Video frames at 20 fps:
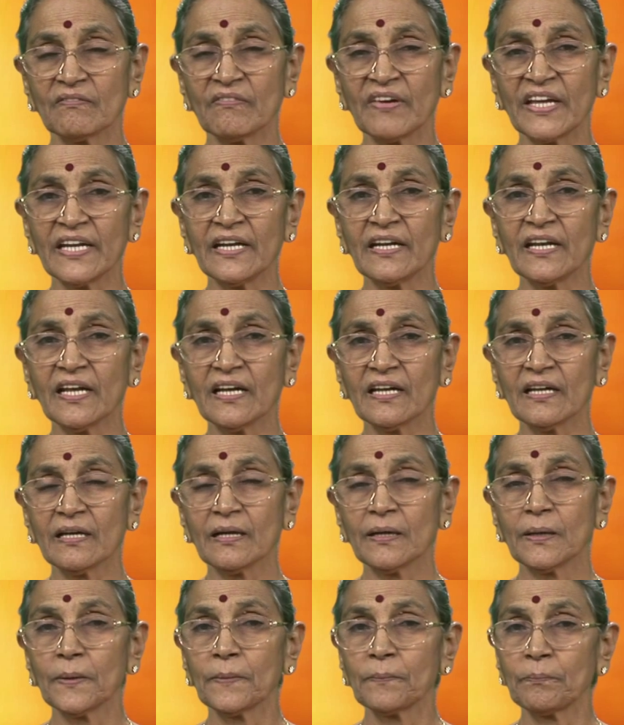వెన్న
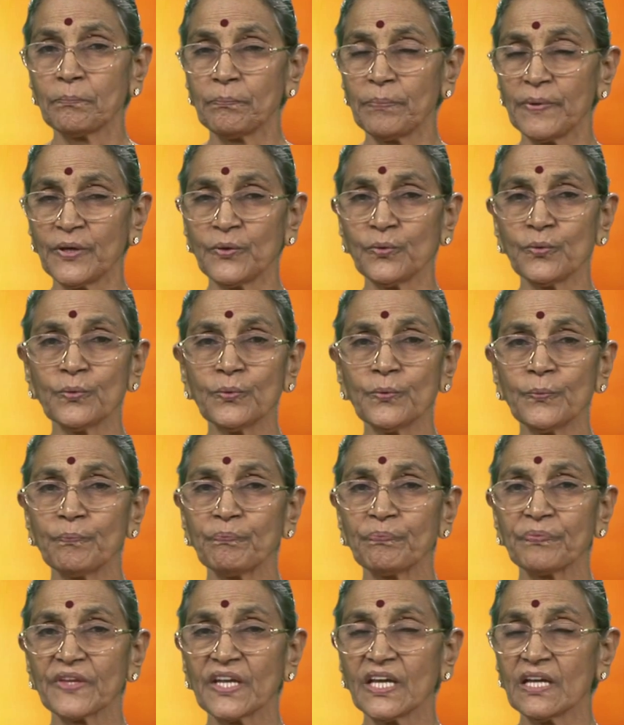పెరుగు
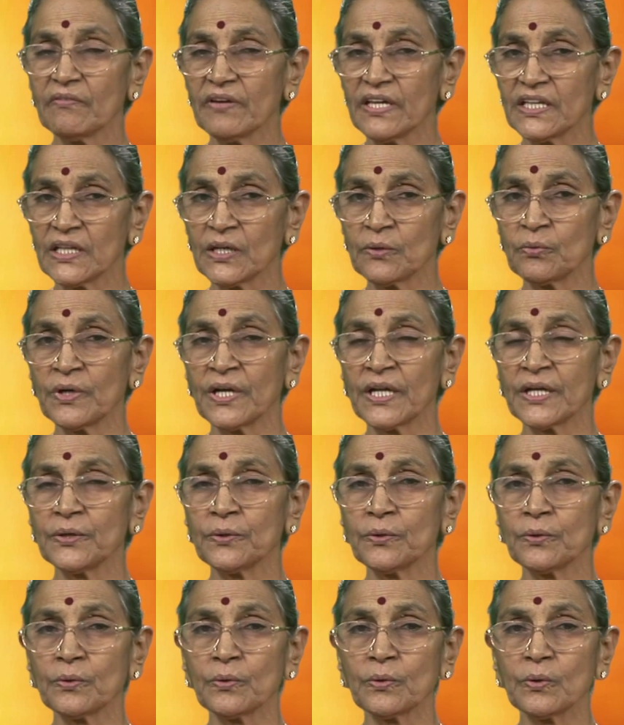ఏవైతే
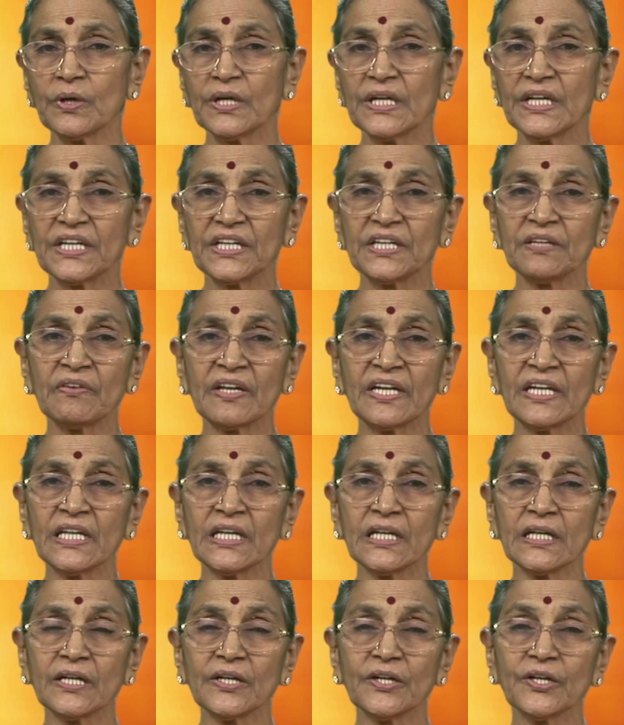ఉన్నాయో
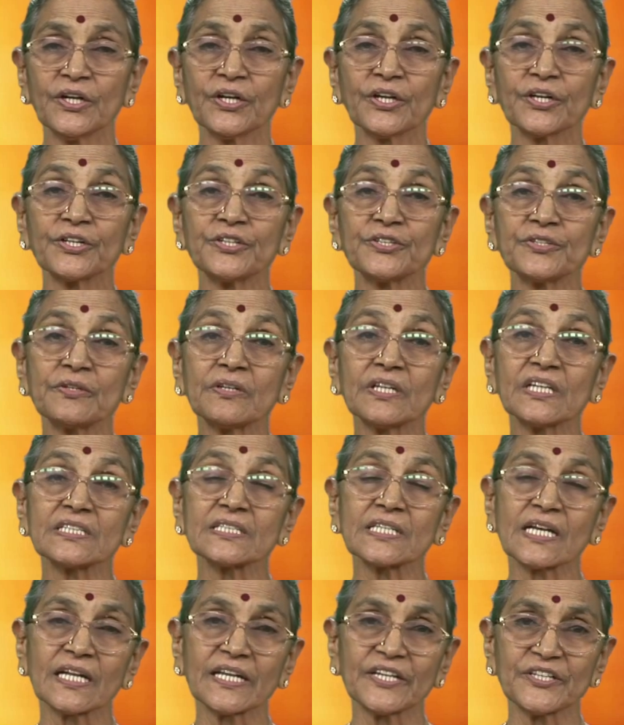ఇవన్నీ కృష్ణుడికి
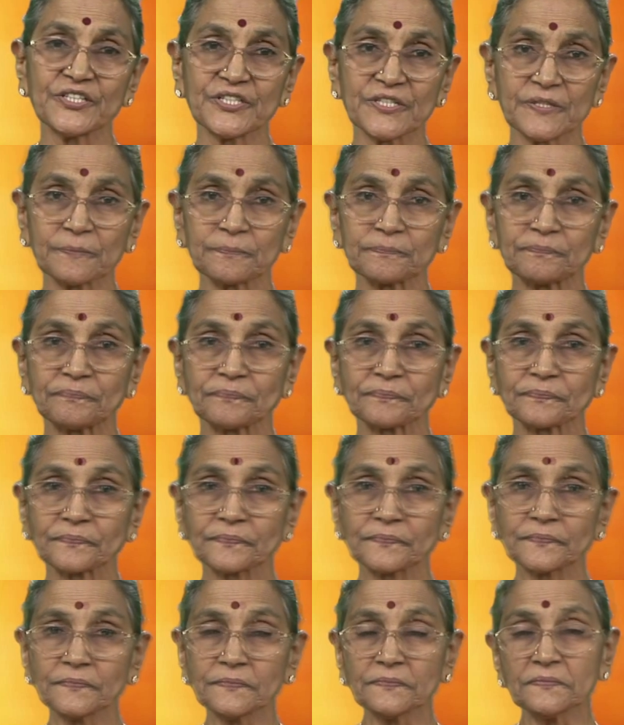చాలా ఇష్టం
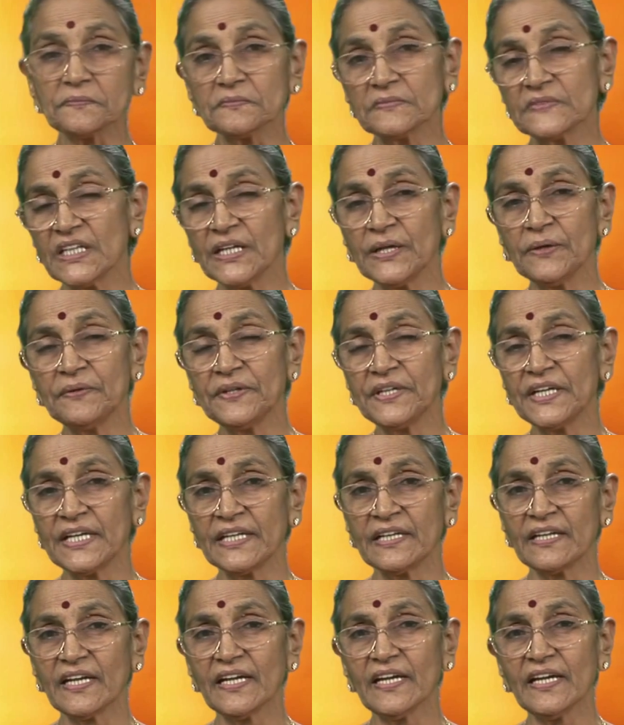ఏమిటి
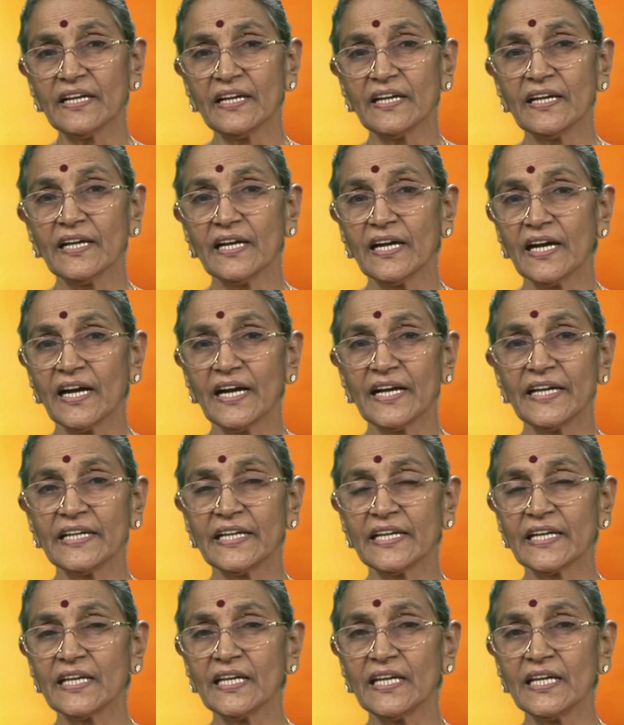అంటే
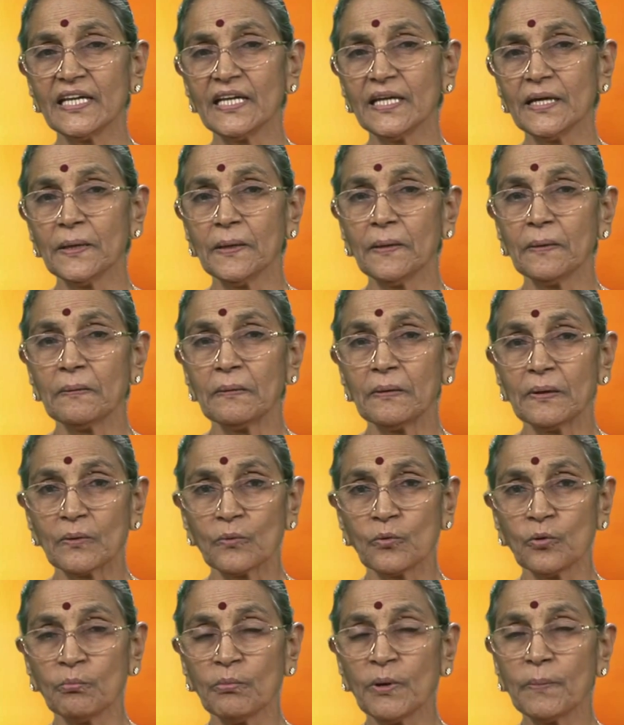ఆయనకి
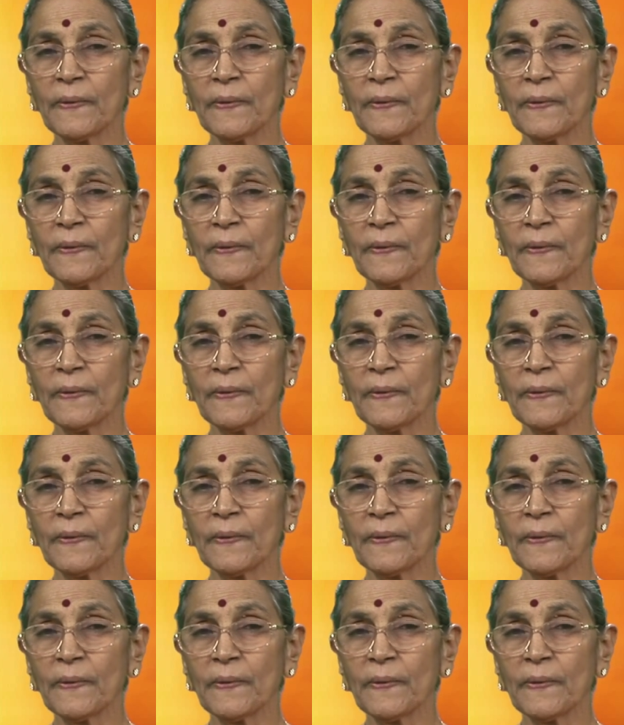గుమ్మ